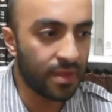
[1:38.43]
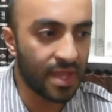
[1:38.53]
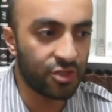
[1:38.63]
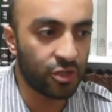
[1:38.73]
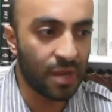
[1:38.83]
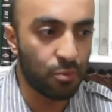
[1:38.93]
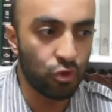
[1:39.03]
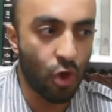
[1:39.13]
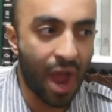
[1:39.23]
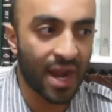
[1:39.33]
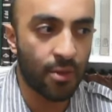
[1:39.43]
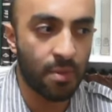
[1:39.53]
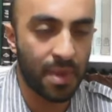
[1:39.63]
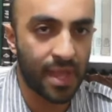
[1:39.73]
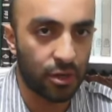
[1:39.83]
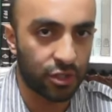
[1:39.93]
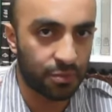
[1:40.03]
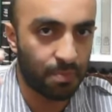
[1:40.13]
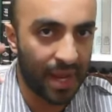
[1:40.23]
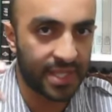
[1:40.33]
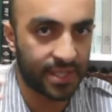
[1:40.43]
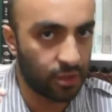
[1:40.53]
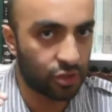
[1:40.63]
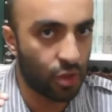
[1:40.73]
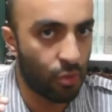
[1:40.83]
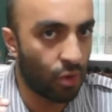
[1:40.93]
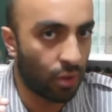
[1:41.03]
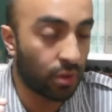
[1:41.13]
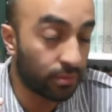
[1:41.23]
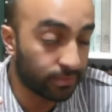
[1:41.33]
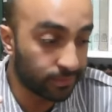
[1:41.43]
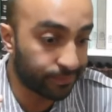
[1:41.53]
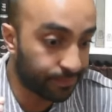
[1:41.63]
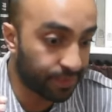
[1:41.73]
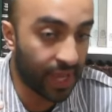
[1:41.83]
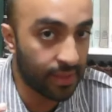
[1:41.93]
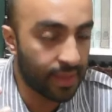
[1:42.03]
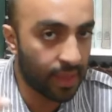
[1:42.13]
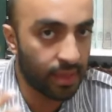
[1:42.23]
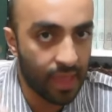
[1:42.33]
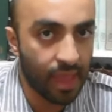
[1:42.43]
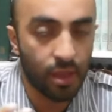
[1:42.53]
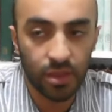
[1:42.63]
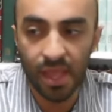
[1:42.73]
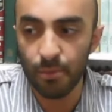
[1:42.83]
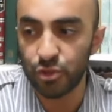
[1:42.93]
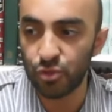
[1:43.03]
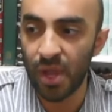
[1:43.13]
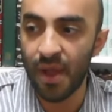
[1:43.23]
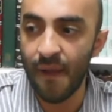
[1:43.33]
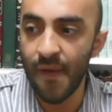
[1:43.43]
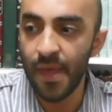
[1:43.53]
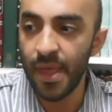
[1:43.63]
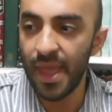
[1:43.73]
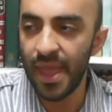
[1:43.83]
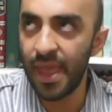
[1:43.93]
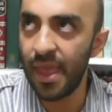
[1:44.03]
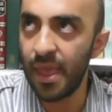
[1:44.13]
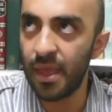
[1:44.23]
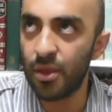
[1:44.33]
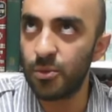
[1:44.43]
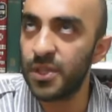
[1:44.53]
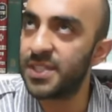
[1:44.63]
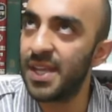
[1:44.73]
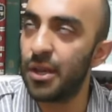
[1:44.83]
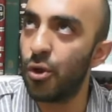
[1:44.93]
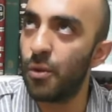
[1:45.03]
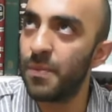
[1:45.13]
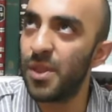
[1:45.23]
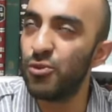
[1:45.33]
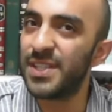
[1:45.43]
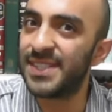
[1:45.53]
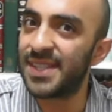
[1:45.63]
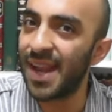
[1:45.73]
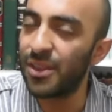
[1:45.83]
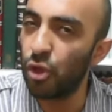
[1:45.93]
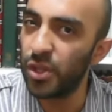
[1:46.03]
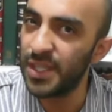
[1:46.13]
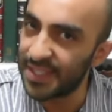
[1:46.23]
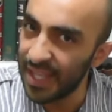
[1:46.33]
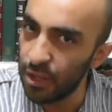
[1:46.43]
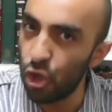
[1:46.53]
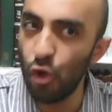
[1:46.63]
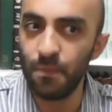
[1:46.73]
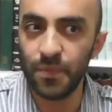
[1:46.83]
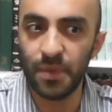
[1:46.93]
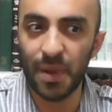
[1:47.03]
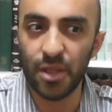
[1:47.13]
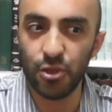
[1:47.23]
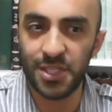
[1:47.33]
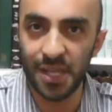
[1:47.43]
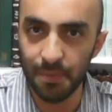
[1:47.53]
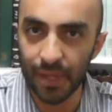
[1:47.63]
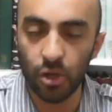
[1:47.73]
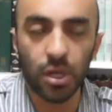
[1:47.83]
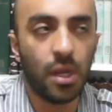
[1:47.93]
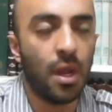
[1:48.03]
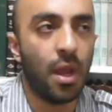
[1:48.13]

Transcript: De hecho, en el mundo árabe ven a los palestinos como gente de, digamos, una, eh, ¿cómo decirlo? De un estrato distinto, para no decir menor,